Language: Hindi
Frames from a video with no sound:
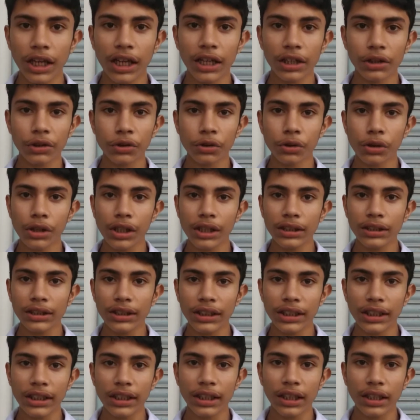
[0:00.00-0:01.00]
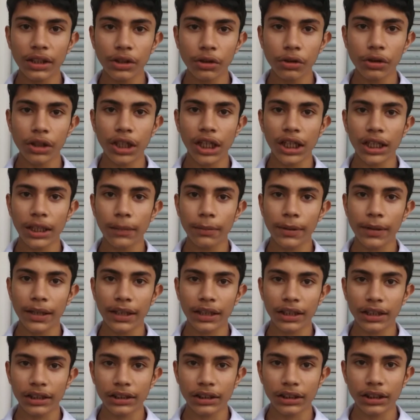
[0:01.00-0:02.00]
2016 से
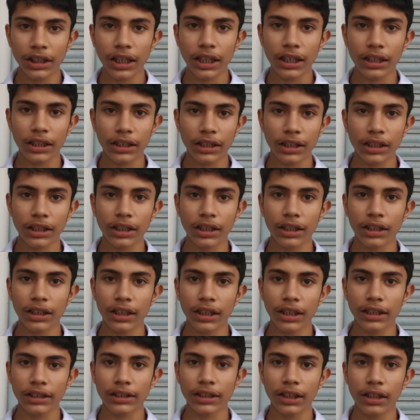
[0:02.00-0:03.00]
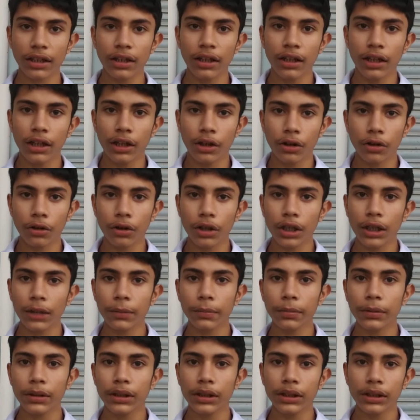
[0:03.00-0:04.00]
योगा की प्रैक्टिस स्टार्ट कर रखी है सर
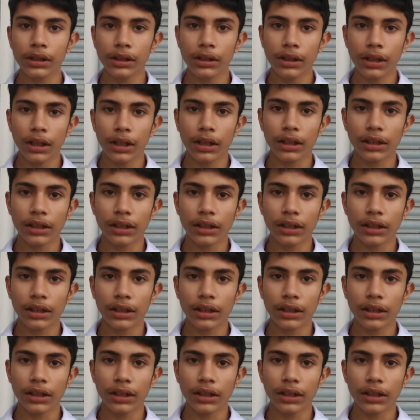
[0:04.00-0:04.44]
और अब